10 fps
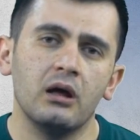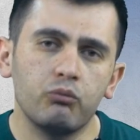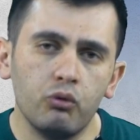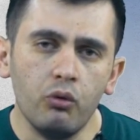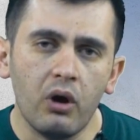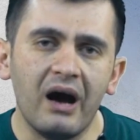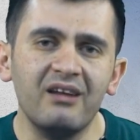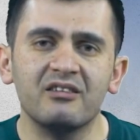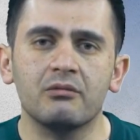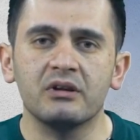Bu
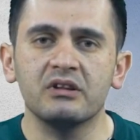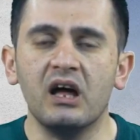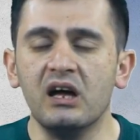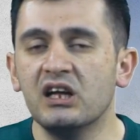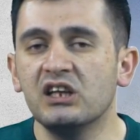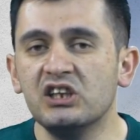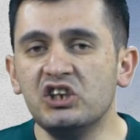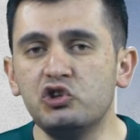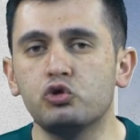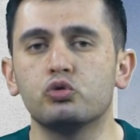aynı zamanda
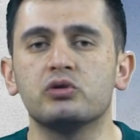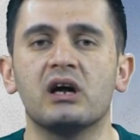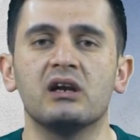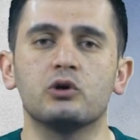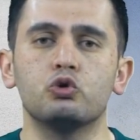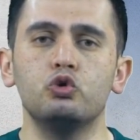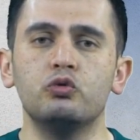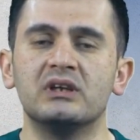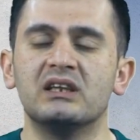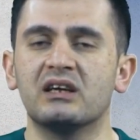iç tutarlılık,
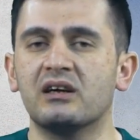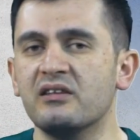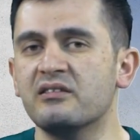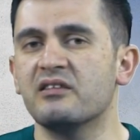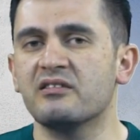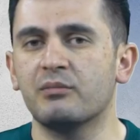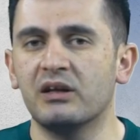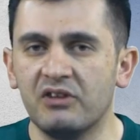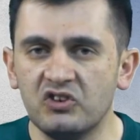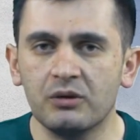güvenlik kat sayısını
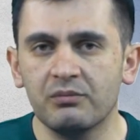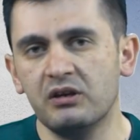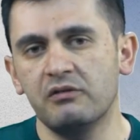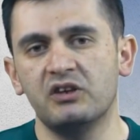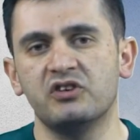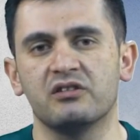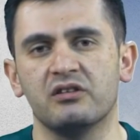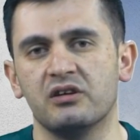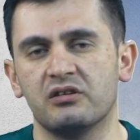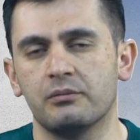bana verecek midir?
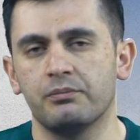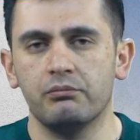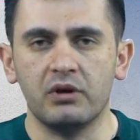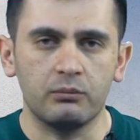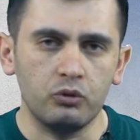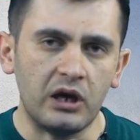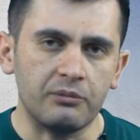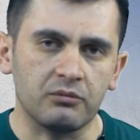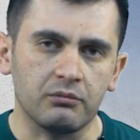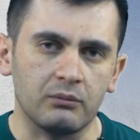Verecektir. Bakın bunu
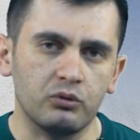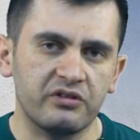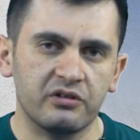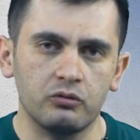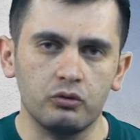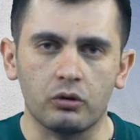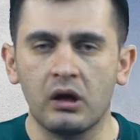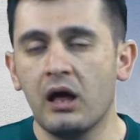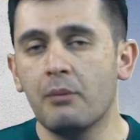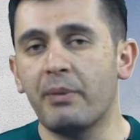yaptım ben. Burada sıkıntı yok.
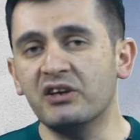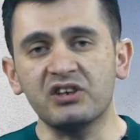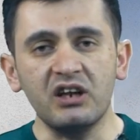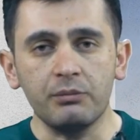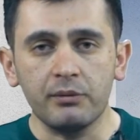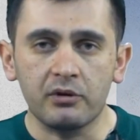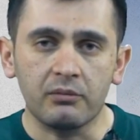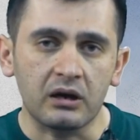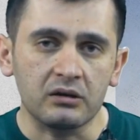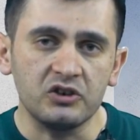Başka ne yapabilirim
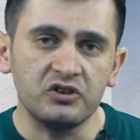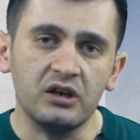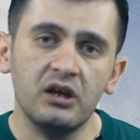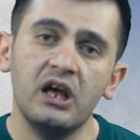arkadaşlar?